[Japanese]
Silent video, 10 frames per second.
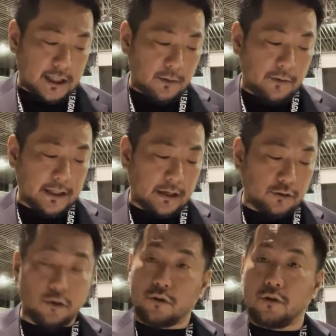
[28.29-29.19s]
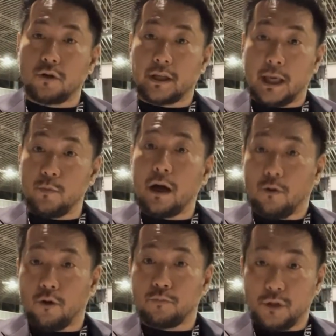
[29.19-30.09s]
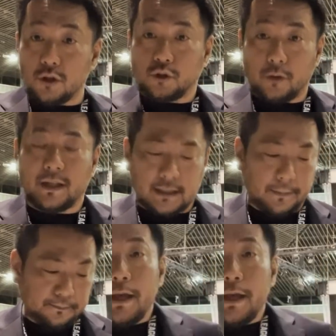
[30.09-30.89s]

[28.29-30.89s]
セミファイナルのゲームワンを見事取りました、